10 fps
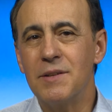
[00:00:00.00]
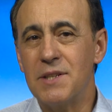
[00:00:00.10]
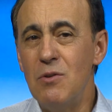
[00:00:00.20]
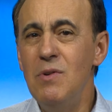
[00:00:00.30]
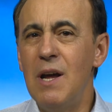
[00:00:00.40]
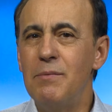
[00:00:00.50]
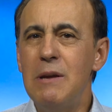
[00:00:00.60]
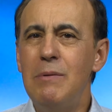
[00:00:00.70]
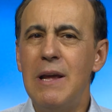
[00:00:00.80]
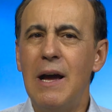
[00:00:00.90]
Según la
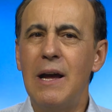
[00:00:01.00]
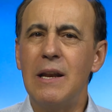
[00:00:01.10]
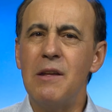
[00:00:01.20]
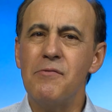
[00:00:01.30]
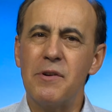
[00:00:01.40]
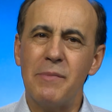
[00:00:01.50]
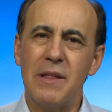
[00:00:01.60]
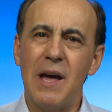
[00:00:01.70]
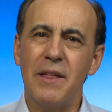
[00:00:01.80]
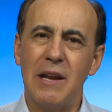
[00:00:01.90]
Biblia, la
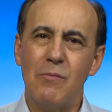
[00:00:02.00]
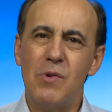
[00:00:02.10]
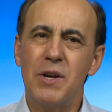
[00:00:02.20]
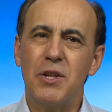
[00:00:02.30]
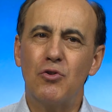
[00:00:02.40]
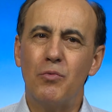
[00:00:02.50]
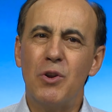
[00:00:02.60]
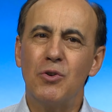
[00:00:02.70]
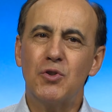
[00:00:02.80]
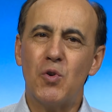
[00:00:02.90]
enfermedad y la muerte
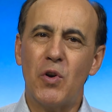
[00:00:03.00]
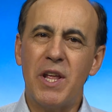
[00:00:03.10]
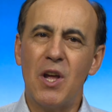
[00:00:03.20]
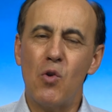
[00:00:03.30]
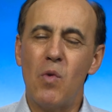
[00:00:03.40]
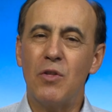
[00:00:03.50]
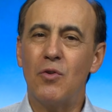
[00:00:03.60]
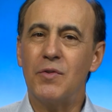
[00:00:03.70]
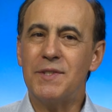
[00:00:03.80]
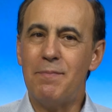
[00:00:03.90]
tuvieron su origen
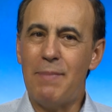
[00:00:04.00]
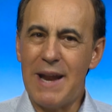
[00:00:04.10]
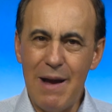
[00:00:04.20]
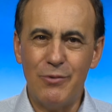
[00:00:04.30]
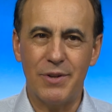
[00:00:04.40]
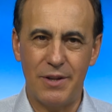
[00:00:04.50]
cuando nos separamos